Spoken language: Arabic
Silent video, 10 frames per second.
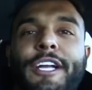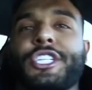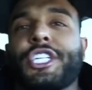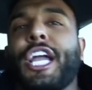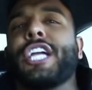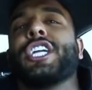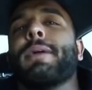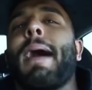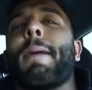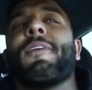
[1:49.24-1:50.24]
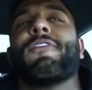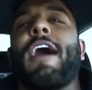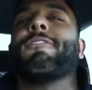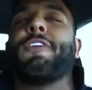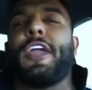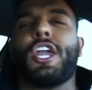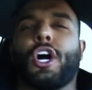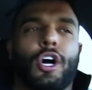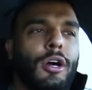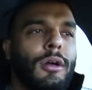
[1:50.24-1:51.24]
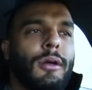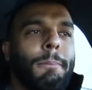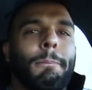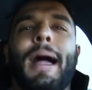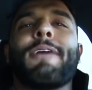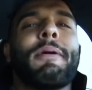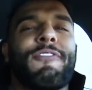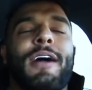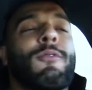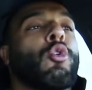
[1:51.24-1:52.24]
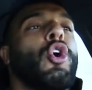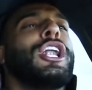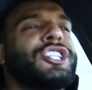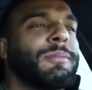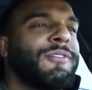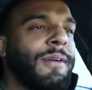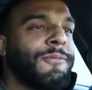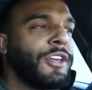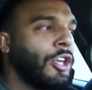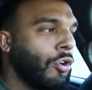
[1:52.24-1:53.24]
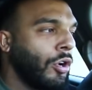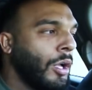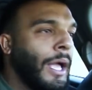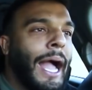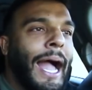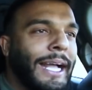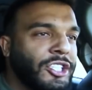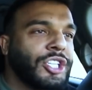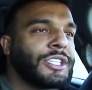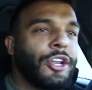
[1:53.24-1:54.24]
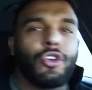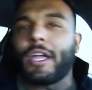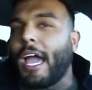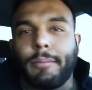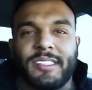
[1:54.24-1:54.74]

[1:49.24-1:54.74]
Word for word: فيش اشي ما بفهم فيه ما بفهم كل شيء بفهم فيه عادي جدا انه كان